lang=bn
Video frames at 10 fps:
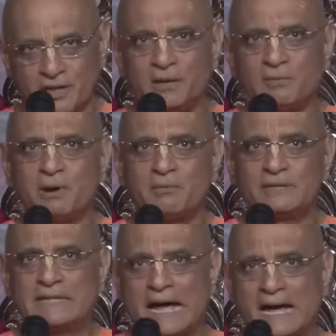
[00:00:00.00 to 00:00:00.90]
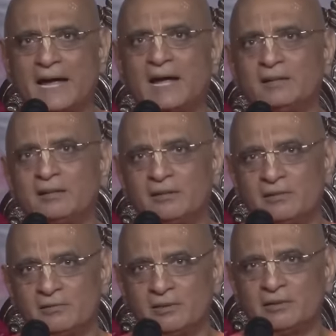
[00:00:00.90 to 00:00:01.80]
এইভাবে ধ্যান
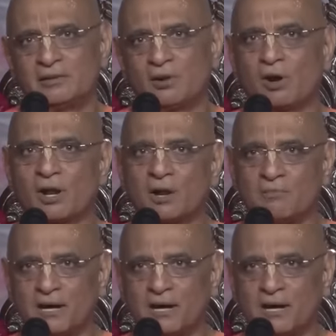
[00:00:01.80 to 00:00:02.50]
করার